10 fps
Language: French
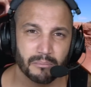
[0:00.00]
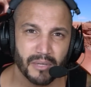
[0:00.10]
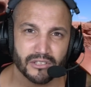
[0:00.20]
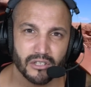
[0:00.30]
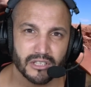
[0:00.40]

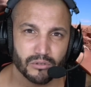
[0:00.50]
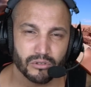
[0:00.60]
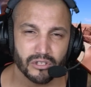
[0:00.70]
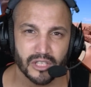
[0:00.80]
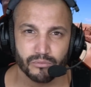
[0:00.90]
personnes qui sont
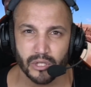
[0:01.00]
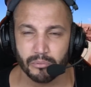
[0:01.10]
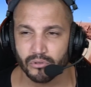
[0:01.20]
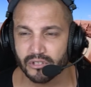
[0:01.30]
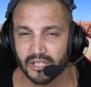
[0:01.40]
censées vous
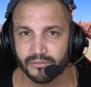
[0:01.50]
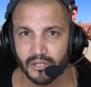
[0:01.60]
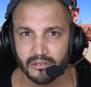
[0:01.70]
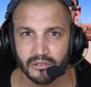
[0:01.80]
répondre au téléphone